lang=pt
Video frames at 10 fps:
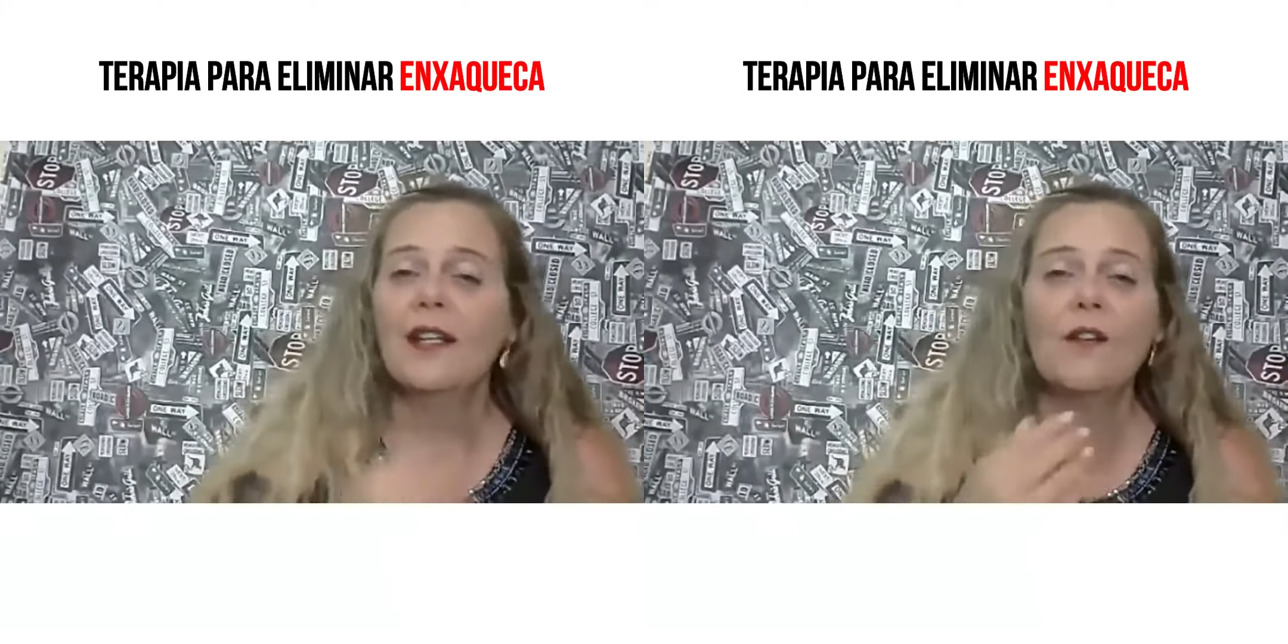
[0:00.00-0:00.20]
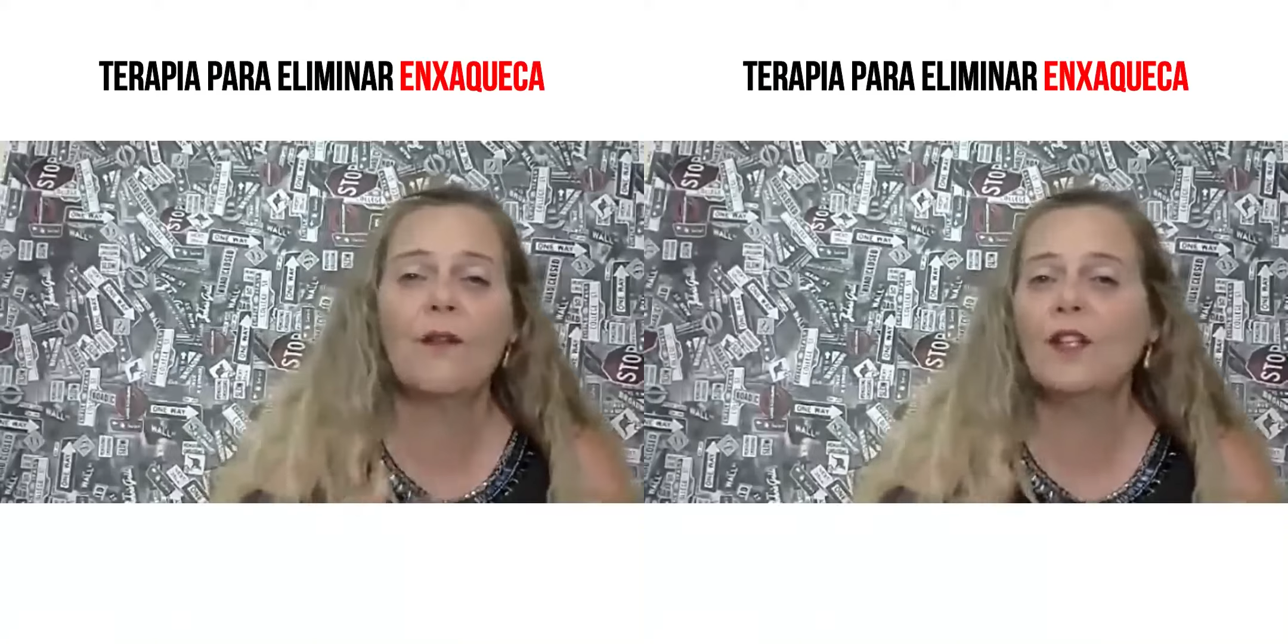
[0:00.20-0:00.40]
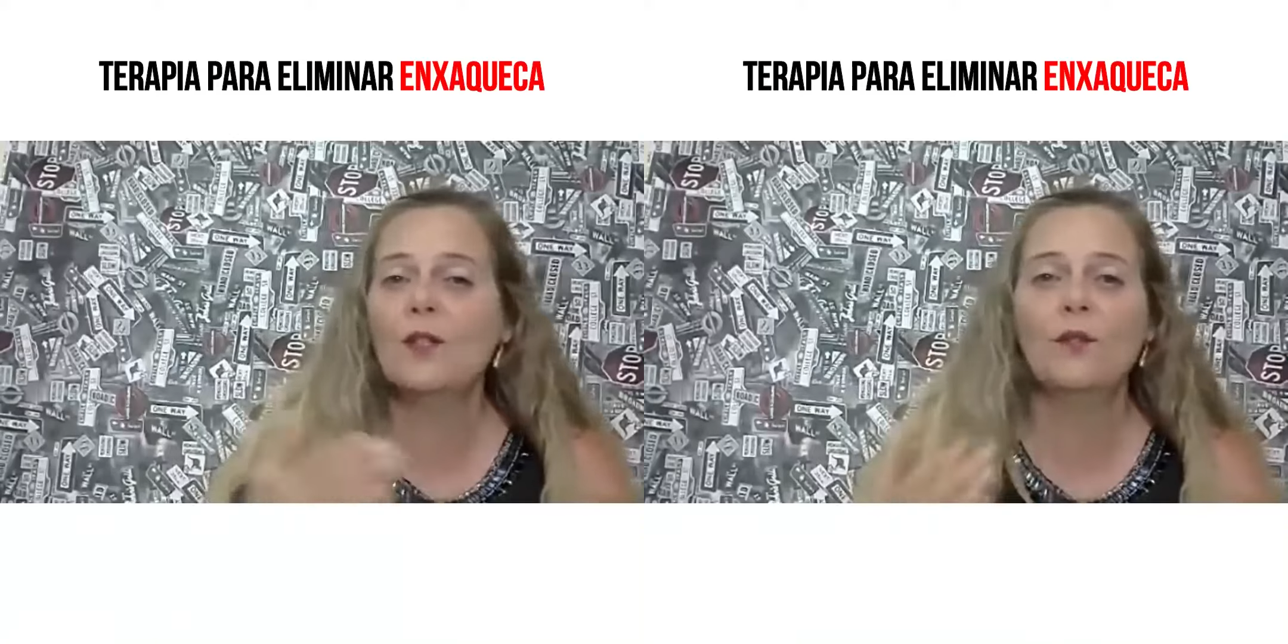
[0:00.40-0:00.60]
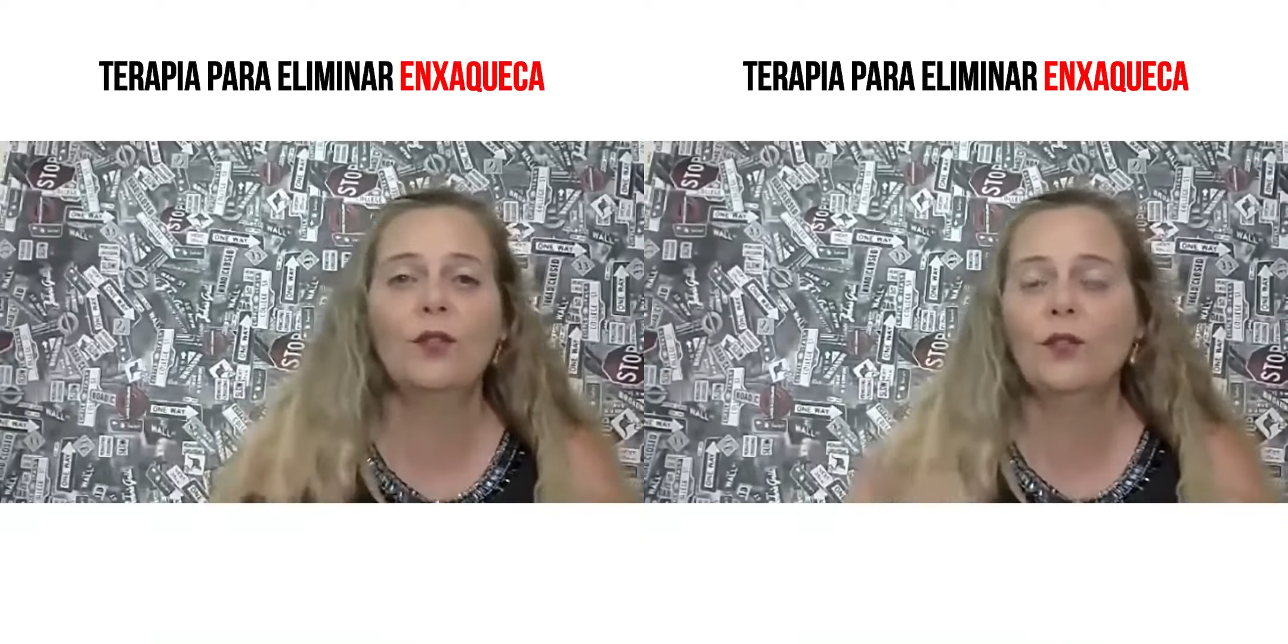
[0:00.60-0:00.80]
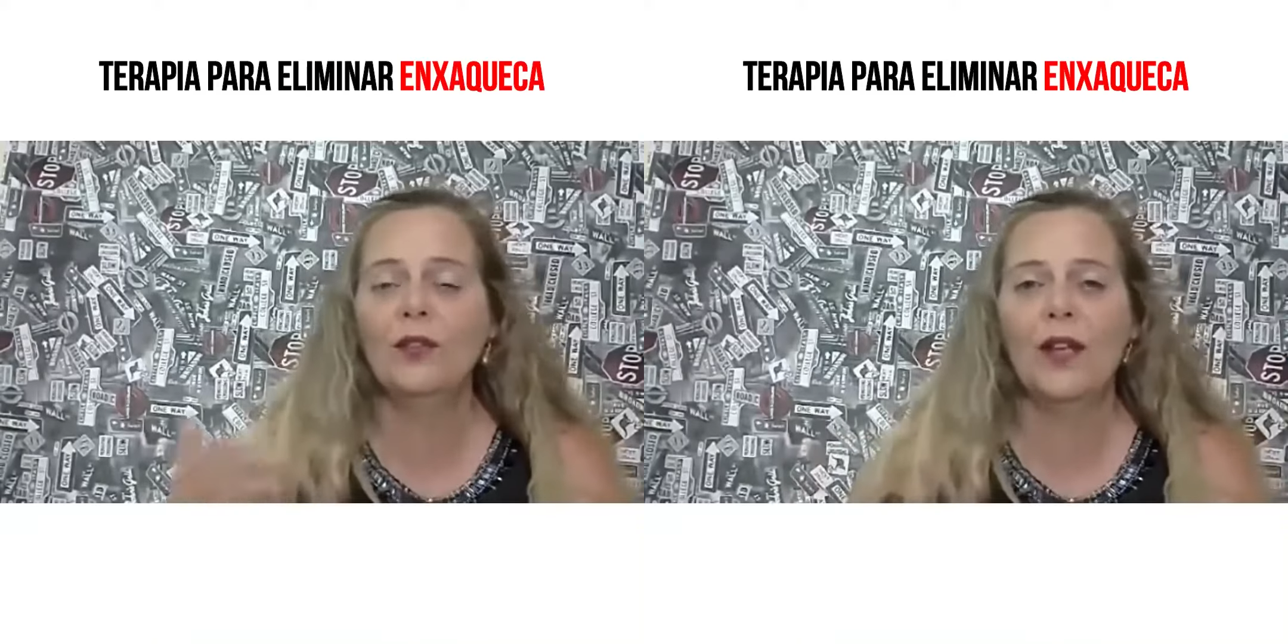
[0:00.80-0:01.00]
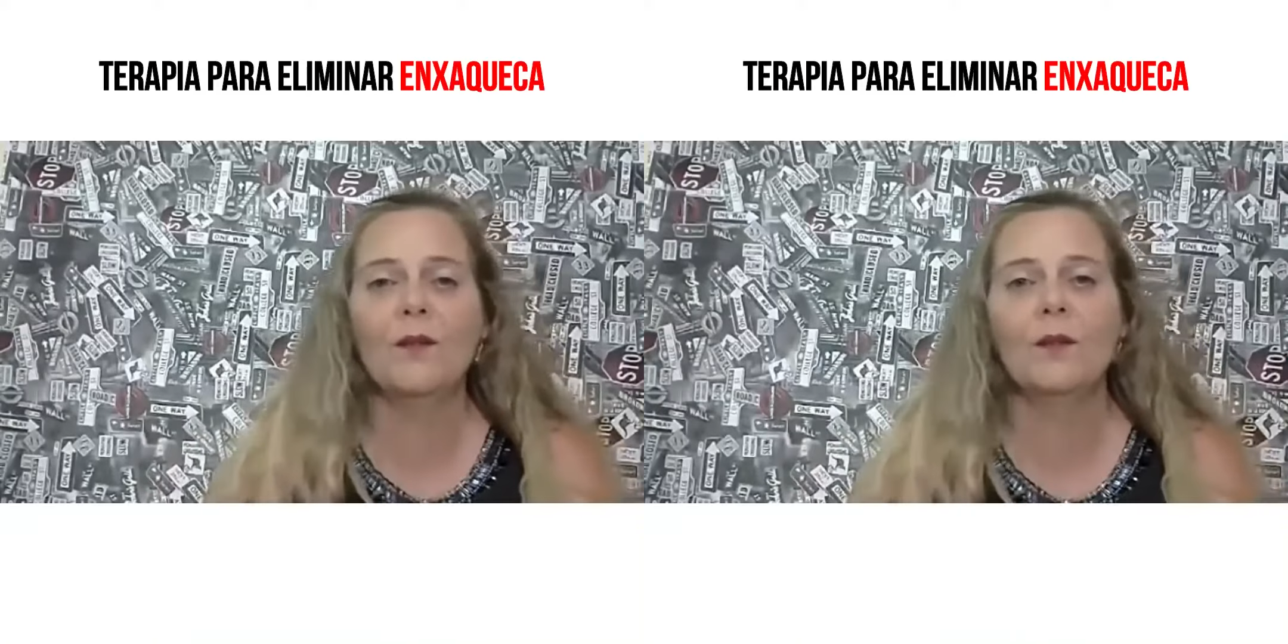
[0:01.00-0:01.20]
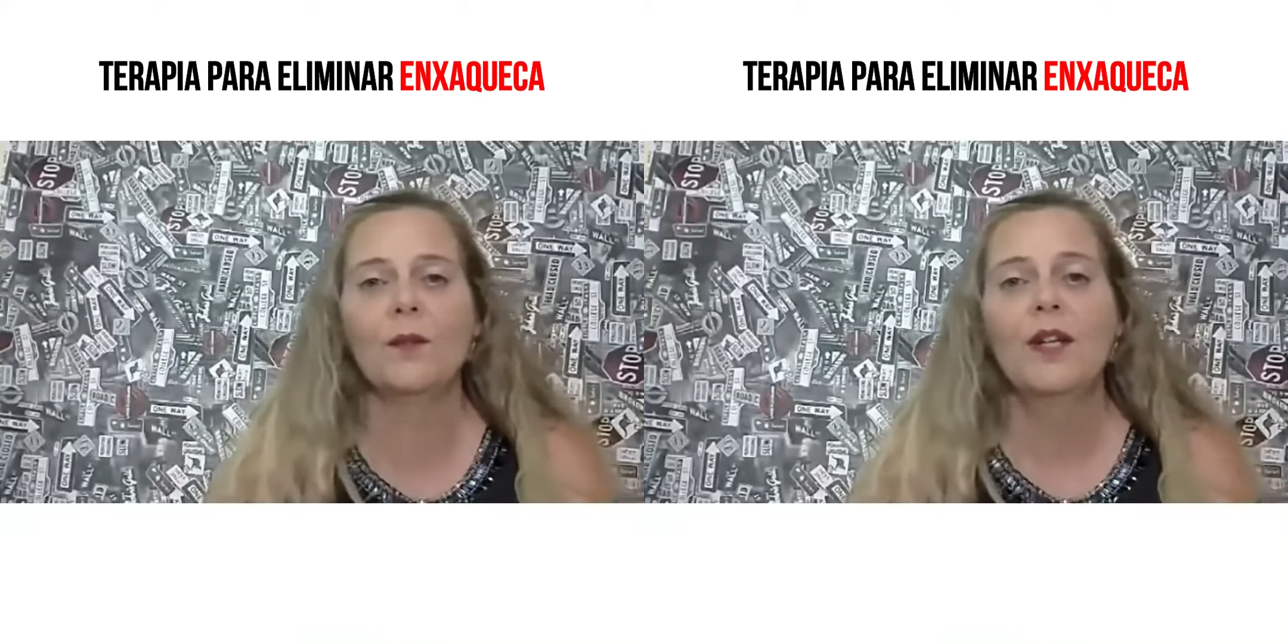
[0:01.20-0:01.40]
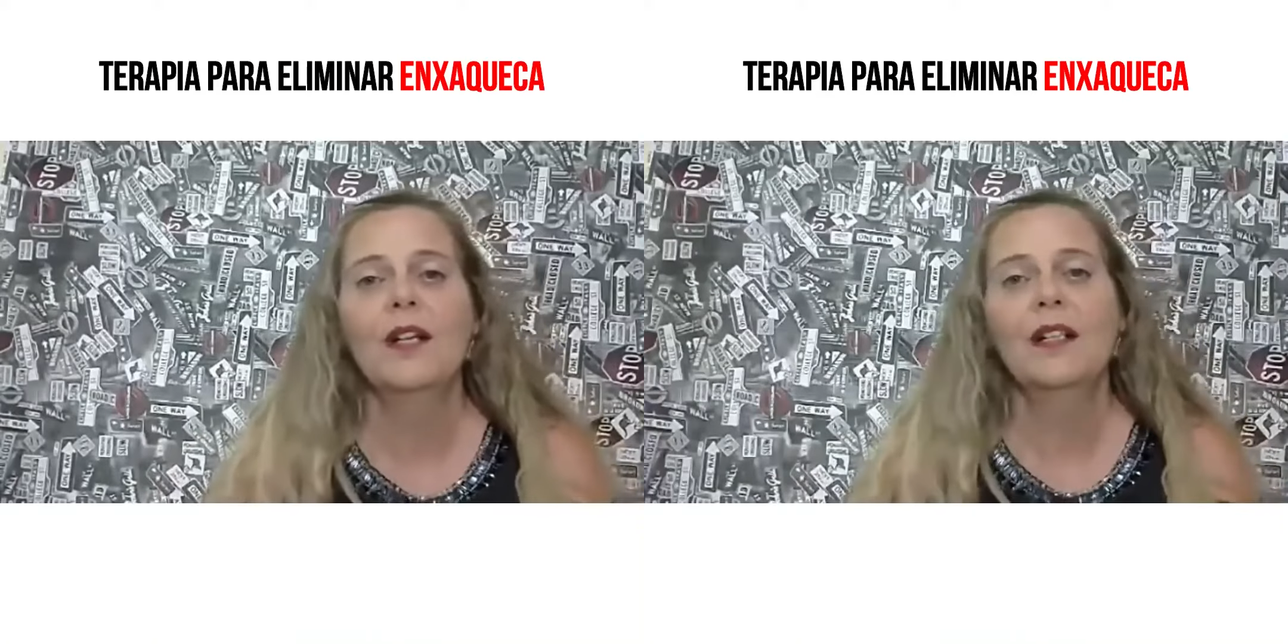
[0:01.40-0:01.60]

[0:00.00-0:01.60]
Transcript: que vem de muito tempo,